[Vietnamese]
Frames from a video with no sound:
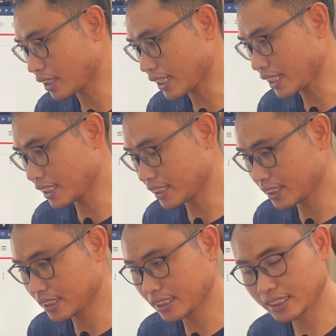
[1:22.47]
là
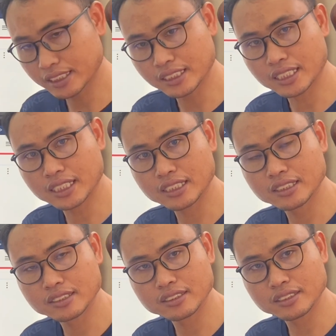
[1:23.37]
nơi
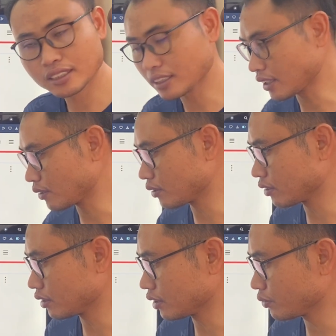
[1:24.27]

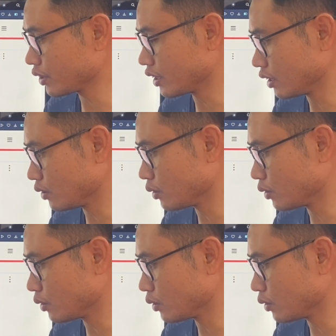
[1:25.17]
nòng video